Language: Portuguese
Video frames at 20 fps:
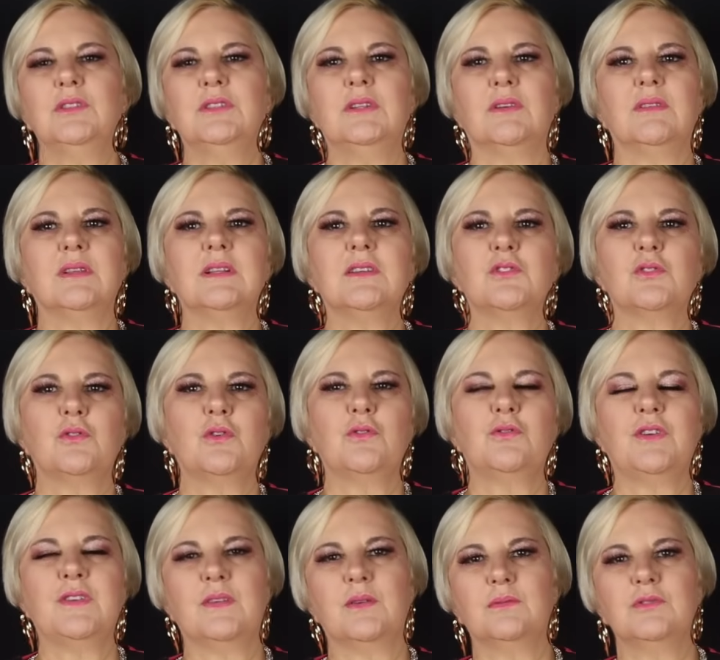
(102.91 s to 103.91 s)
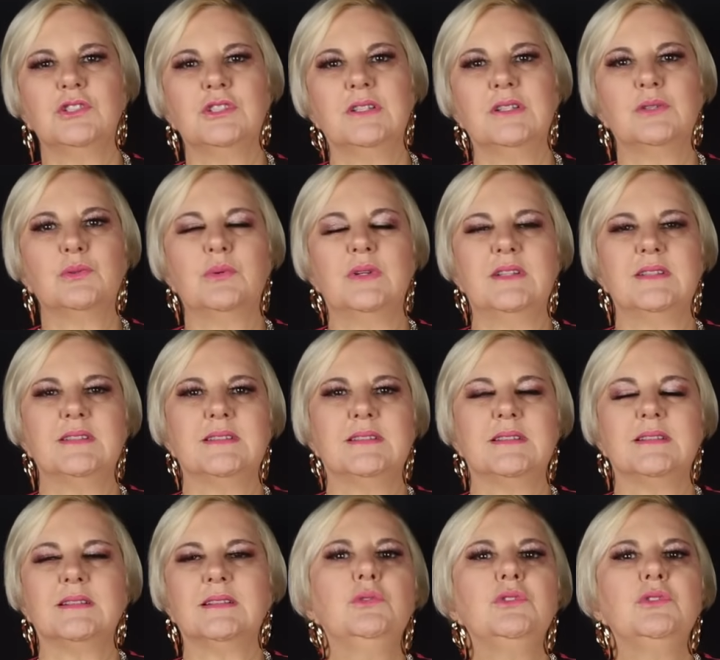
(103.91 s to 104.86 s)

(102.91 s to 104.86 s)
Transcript: então ela resolveu fazer um dinheiro extra.